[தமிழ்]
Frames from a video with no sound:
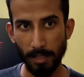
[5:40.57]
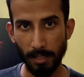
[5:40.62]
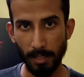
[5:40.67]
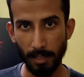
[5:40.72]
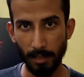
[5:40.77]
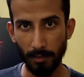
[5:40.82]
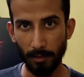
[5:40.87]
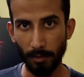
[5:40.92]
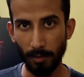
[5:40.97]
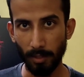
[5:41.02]

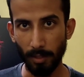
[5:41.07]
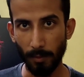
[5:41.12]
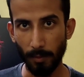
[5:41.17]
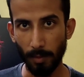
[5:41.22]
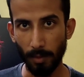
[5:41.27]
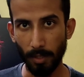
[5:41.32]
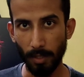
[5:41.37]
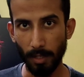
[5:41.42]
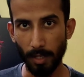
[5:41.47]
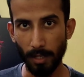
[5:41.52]
ஸ்ட்ரெஸ்
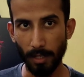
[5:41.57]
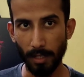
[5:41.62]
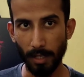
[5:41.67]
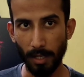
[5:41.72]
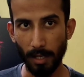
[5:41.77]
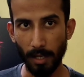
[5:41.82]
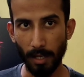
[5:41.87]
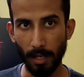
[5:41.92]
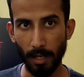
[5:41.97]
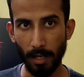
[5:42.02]
கொடுக்கும்போது அது
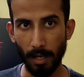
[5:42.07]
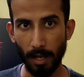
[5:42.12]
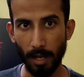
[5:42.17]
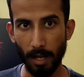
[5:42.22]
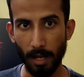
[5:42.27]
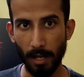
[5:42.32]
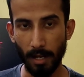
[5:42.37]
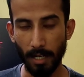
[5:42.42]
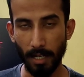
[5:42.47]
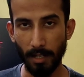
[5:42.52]

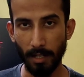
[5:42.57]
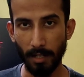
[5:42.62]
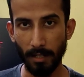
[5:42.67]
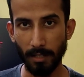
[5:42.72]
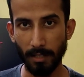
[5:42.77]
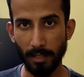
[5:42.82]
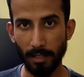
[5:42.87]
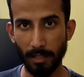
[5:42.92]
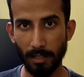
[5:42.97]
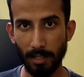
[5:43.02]
ஆல்ரெடி
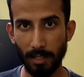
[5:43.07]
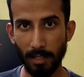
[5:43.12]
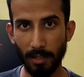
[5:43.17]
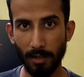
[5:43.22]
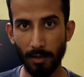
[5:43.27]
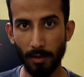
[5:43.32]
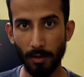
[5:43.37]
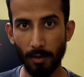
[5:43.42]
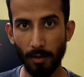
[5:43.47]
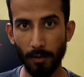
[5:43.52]
ஸ்ட்ரெஸ்லேயே தான்
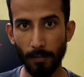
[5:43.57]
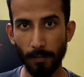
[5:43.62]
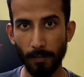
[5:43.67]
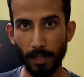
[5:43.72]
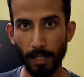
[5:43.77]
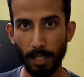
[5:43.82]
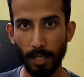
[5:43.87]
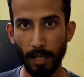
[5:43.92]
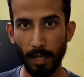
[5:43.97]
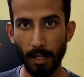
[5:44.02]
இருக்கும்
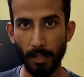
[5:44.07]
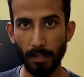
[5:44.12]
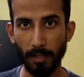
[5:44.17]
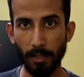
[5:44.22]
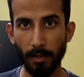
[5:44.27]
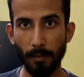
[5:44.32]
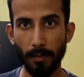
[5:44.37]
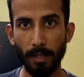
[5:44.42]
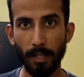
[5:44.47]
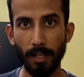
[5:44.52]
நீங்கள்
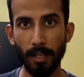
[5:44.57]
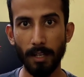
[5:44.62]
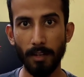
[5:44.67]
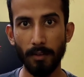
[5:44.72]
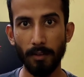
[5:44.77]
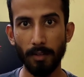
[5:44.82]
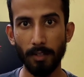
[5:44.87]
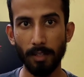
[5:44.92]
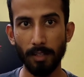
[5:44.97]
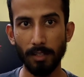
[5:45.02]
அதுக்கு மீறி
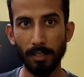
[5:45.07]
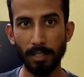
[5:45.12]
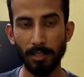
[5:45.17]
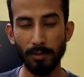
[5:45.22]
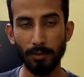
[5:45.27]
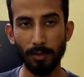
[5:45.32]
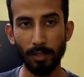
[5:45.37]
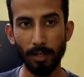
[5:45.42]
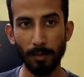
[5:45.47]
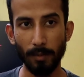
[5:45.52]
வந்து
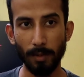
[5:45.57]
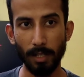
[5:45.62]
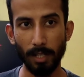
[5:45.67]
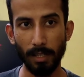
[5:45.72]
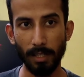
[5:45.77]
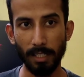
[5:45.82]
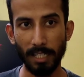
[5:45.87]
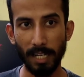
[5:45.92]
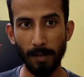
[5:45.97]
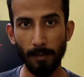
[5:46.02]
ஸ்ட்ரெஸ் கொடுக்கும்போது
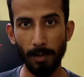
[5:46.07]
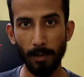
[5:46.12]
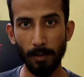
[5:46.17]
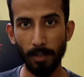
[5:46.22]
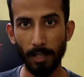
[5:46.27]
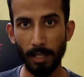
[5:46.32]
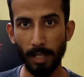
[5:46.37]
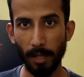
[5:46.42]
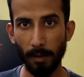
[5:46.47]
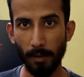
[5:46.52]
அந்த டைமில்
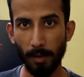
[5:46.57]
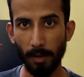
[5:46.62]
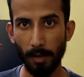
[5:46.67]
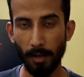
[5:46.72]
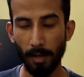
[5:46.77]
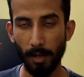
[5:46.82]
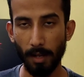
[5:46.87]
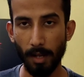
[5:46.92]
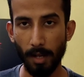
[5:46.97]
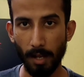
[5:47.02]
வந்து ஏதாவது
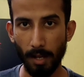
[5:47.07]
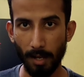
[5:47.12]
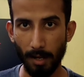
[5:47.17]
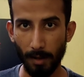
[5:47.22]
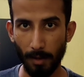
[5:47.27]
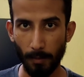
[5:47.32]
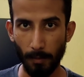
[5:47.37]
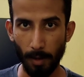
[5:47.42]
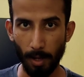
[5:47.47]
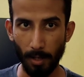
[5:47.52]

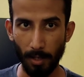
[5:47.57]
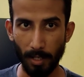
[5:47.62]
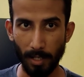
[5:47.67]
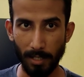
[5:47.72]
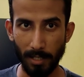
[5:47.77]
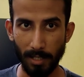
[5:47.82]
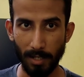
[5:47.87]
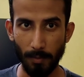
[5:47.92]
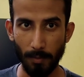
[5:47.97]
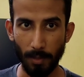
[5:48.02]
பிளாக்கேஜ்
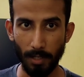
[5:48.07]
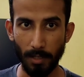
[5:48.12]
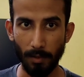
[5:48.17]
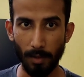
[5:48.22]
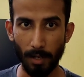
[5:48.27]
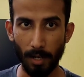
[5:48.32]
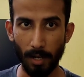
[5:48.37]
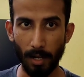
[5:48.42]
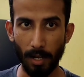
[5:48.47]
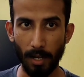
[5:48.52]
ஏற்பட்டு
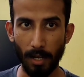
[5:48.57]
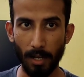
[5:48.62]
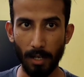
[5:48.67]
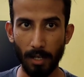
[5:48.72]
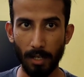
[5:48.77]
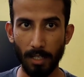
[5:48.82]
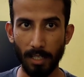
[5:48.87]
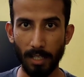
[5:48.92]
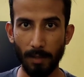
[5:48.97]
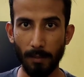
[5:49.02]
வரலாம்
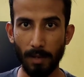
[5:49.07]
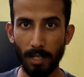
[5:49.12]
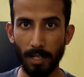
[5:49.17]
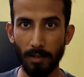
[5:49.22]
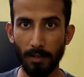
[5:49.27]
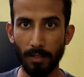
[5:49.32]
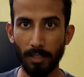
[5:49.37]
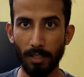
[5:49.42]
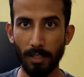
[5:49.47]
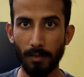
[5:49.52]
இந்த மாதிரி
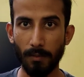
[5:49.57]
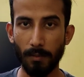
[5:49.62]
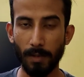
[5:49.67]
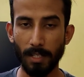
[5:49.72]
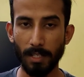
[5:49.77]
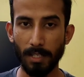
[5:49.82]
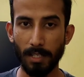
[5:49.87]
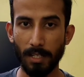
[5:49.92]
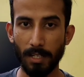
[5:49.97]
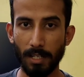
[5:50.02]
வந்து
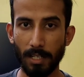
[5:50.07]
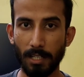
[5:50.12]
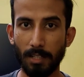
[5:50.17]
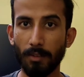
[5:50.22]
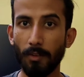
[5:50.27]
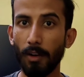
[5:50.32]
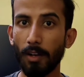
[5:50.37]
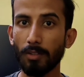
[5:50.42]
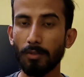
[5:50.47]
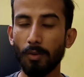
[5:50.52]
மேஜரான
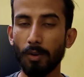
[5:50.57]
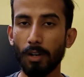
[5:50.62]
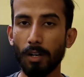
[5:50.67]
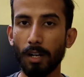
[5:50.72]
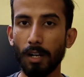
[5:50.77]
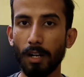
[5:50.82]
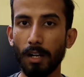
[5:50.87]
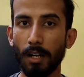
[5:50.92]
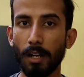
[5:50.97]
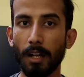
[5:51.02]
இதுவாக
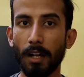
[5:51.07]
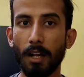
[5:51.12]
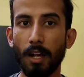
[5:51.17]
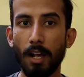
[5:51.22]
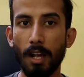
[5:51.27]
சொல்கிறாங்க